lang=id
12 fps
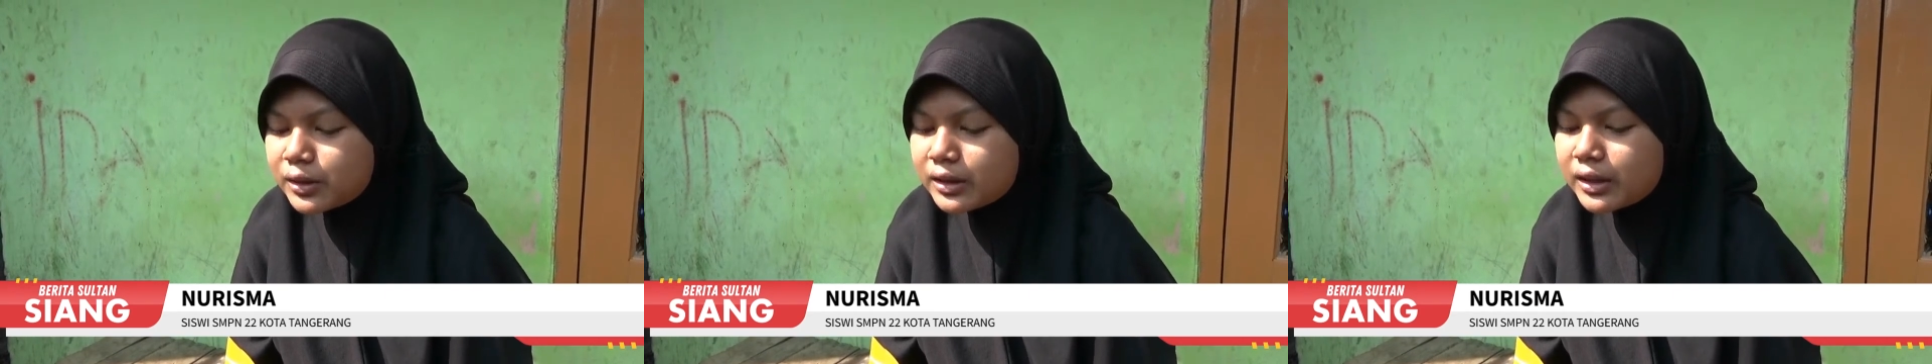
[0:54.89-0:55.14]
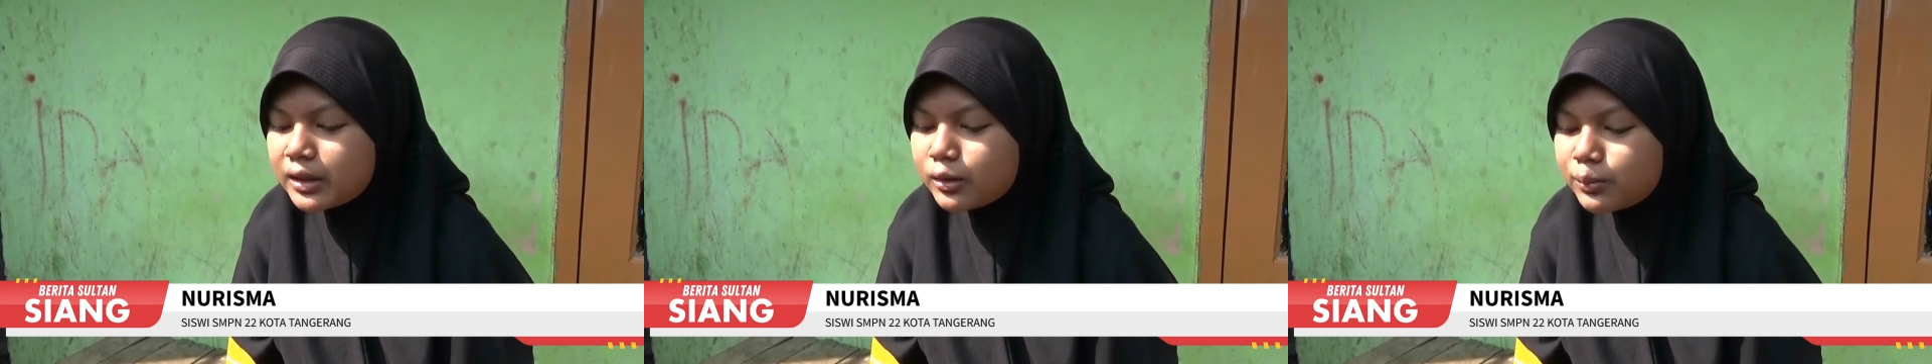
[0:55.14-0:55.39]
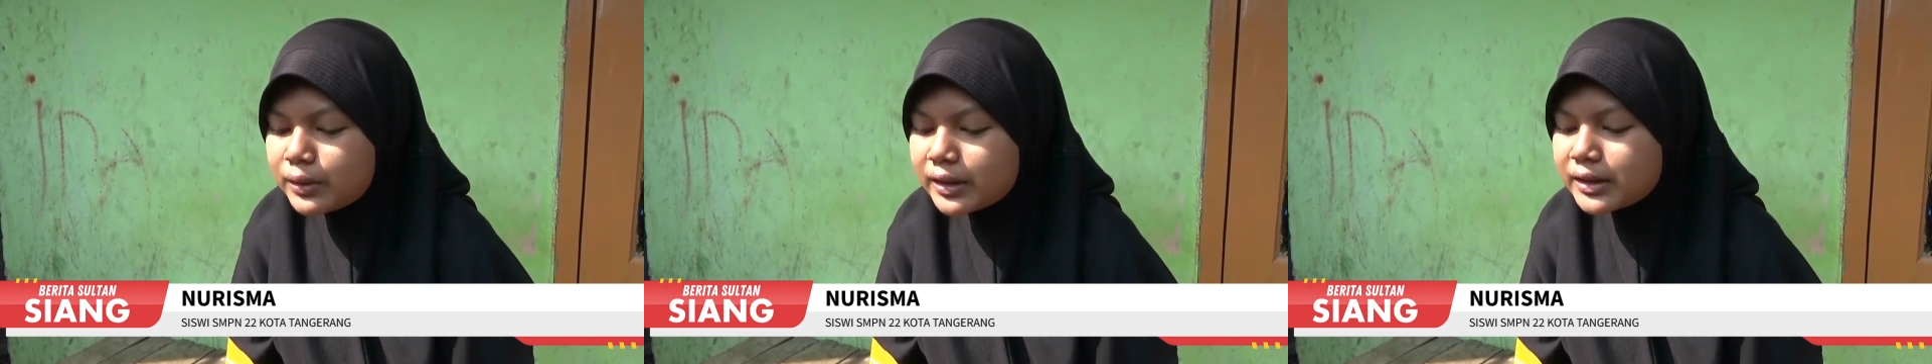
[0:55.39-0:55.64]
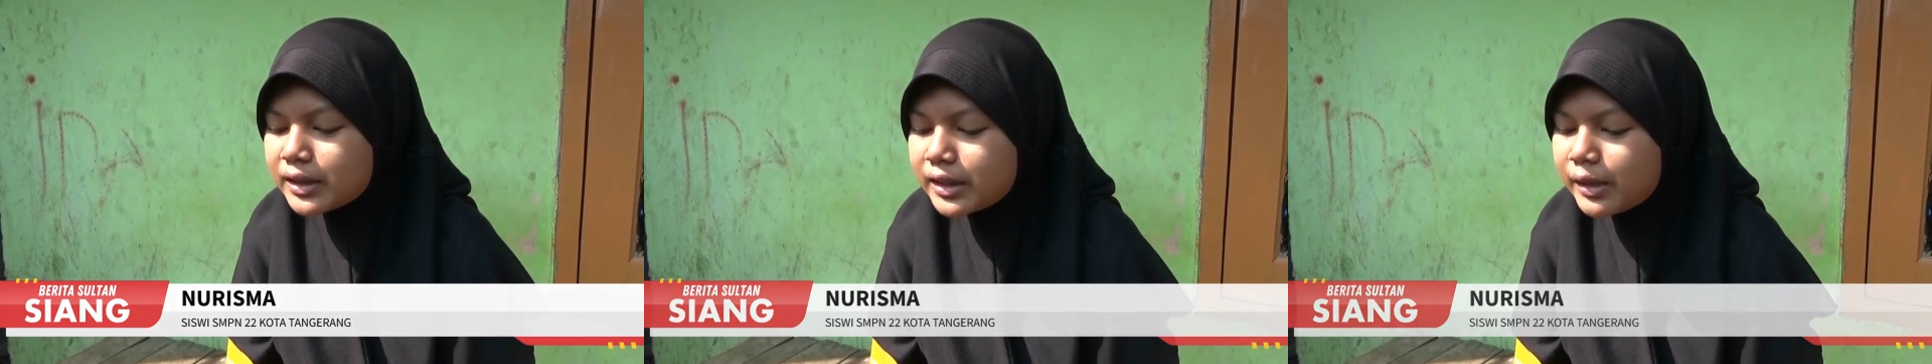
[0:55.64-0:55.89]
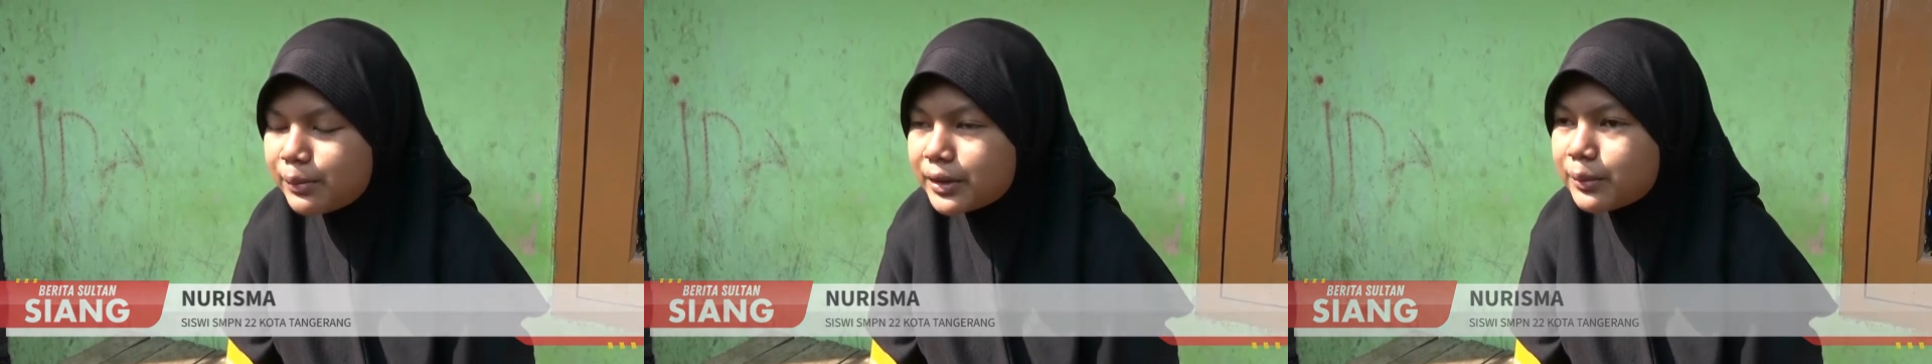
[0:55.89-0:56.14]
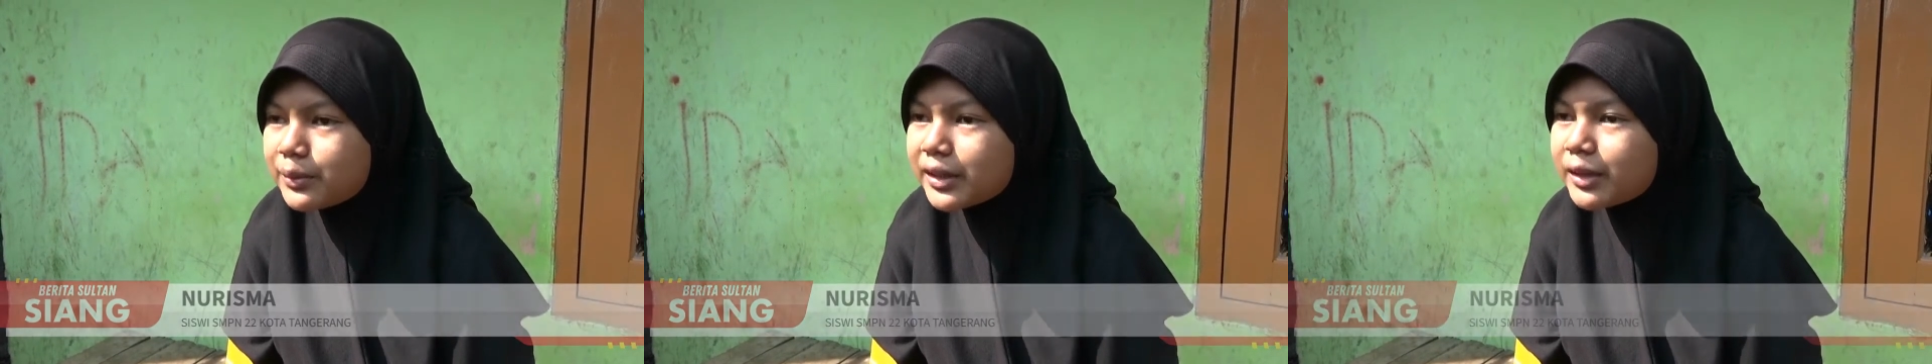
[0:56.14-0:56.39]
kalau belajar di HP
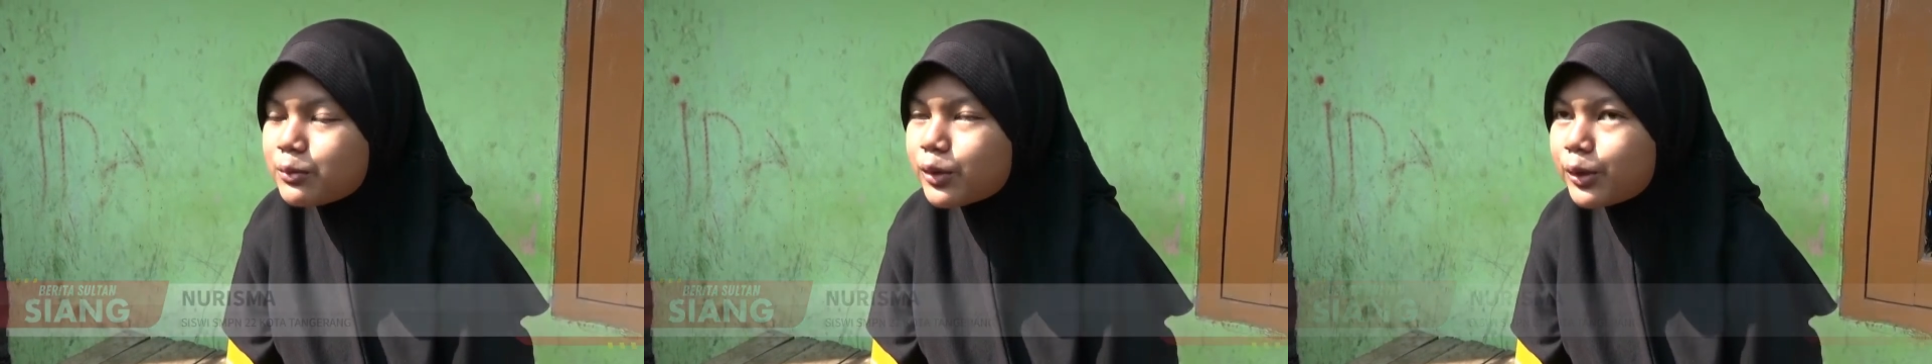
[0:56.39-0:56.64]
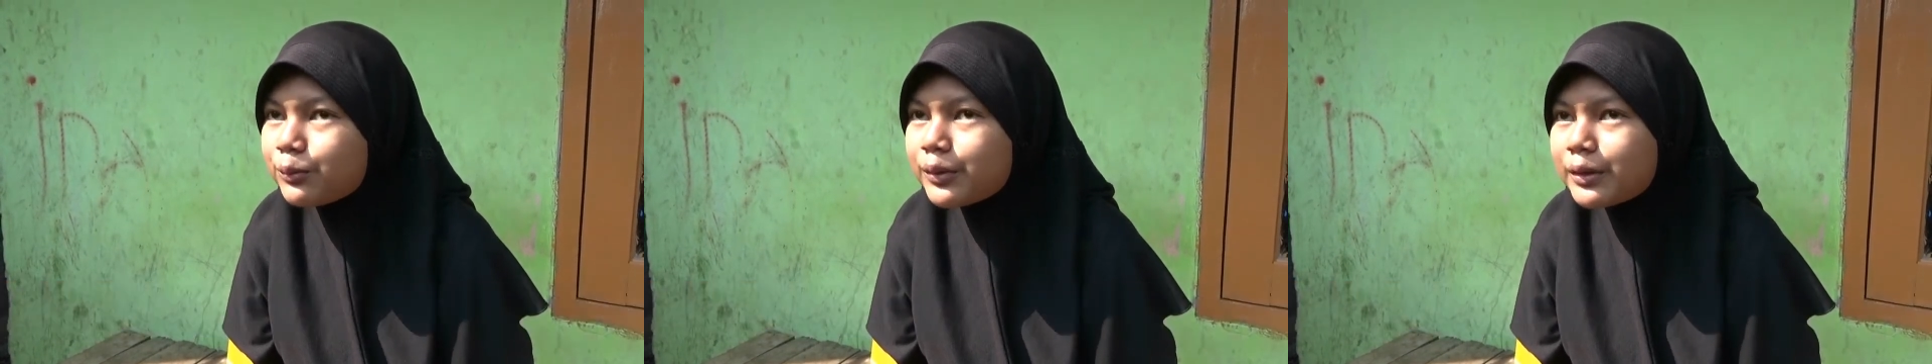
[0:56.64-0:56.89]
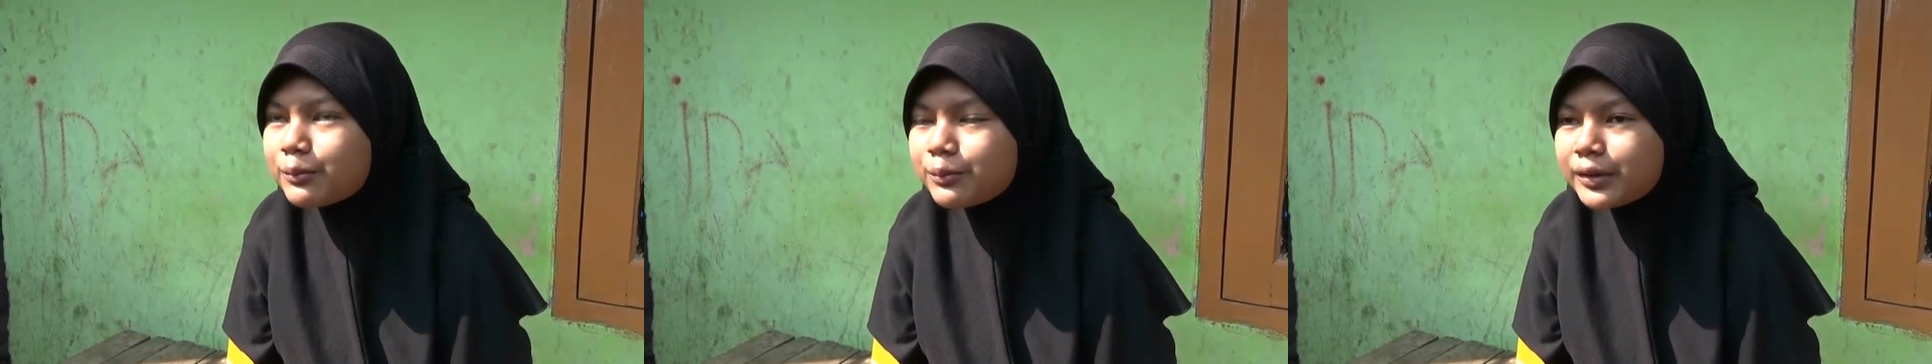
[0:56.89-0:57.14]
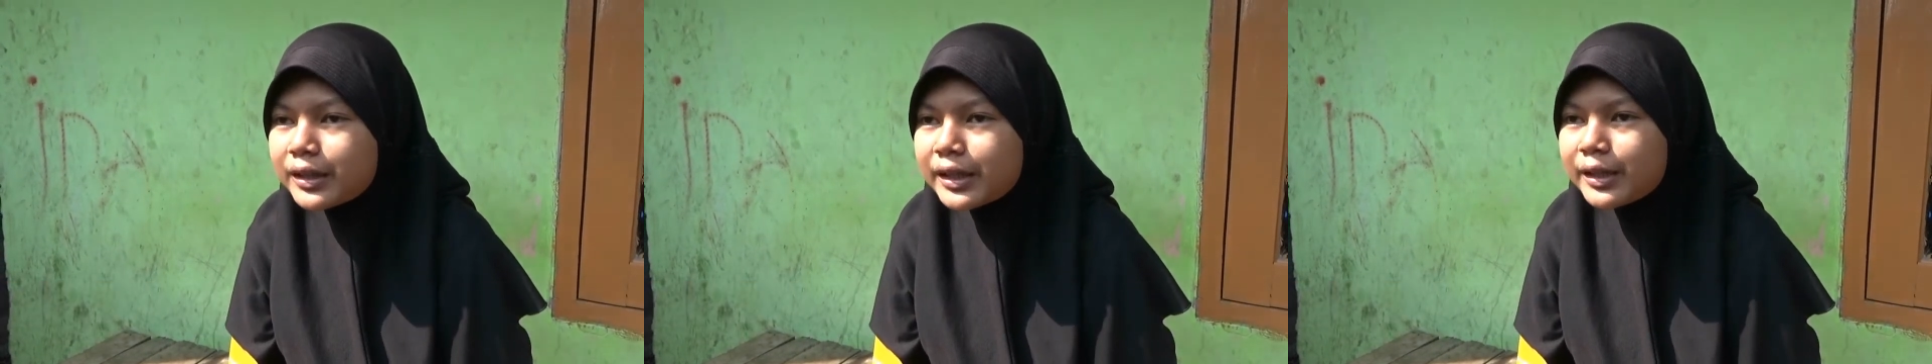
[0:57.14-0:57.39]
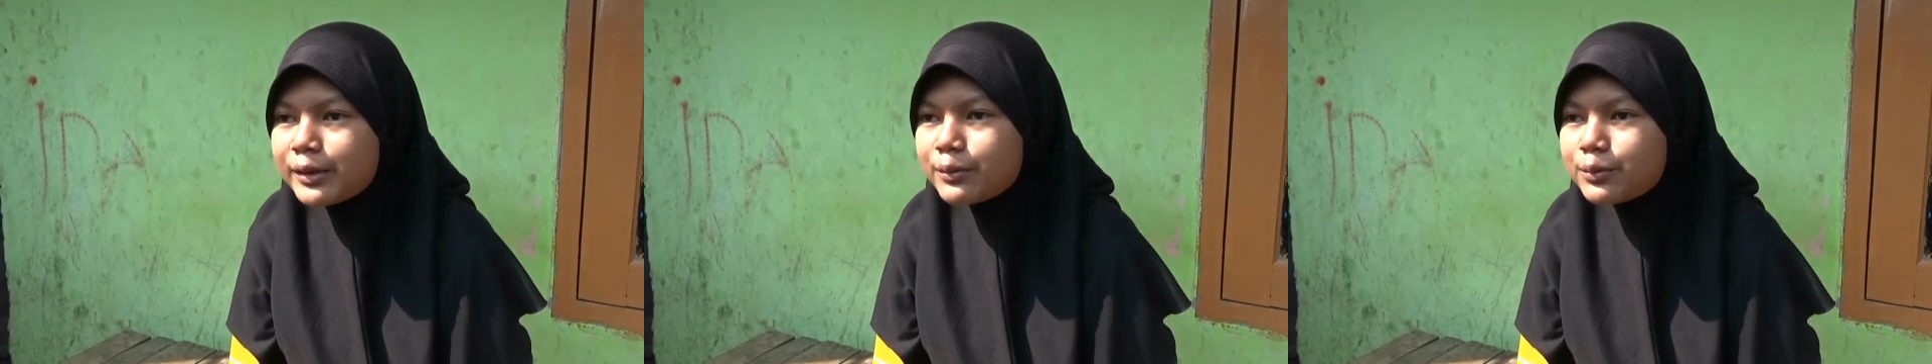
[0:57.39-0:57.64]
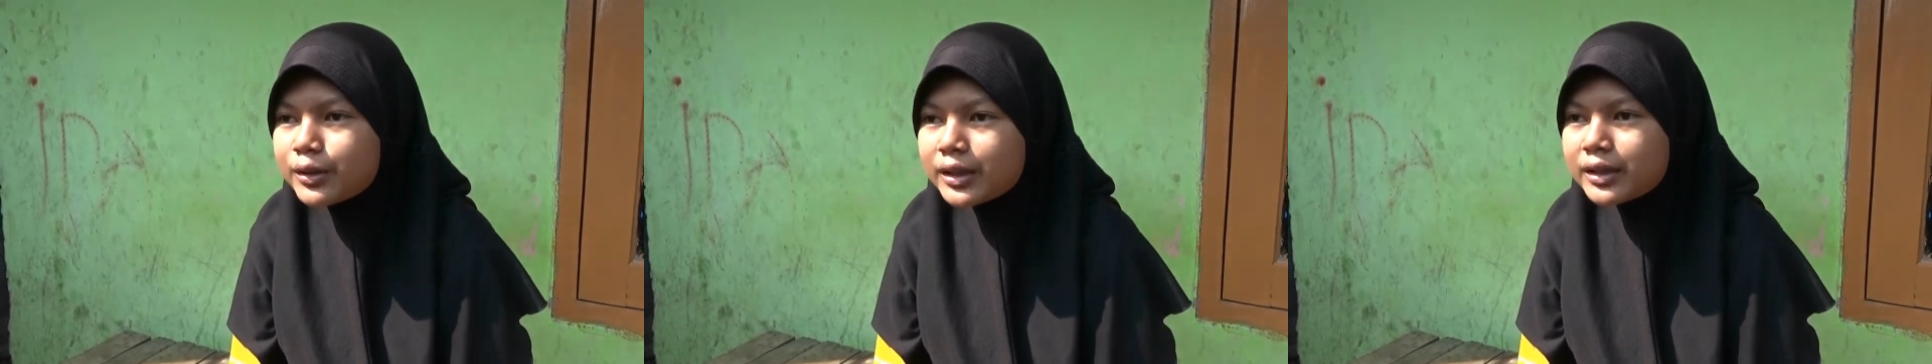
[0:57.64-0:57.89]
teman kan bukan kayak
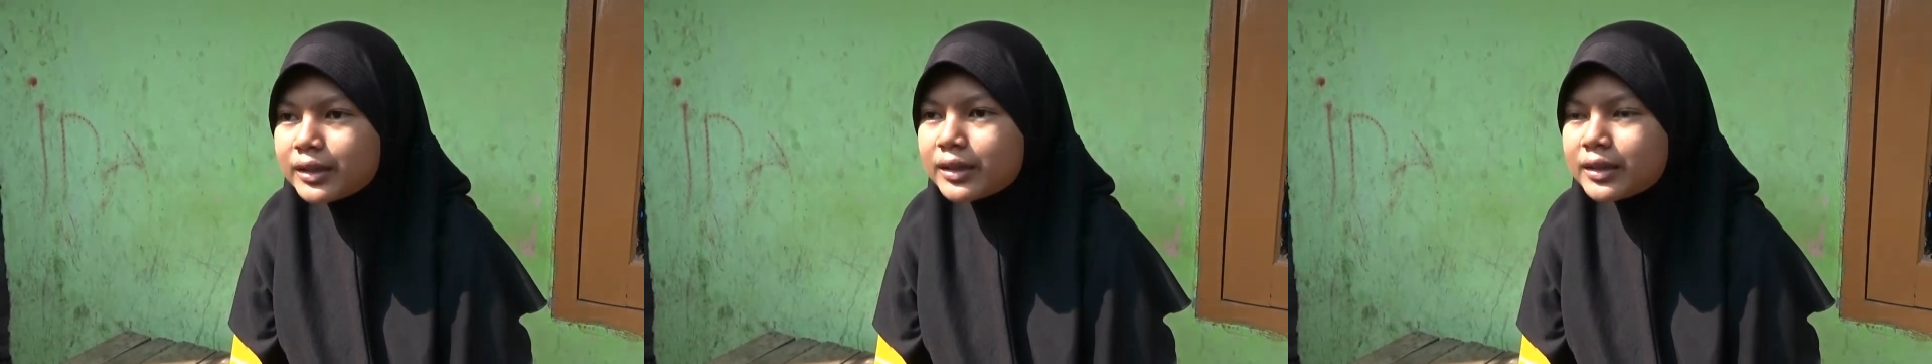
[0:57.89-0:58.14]
bukan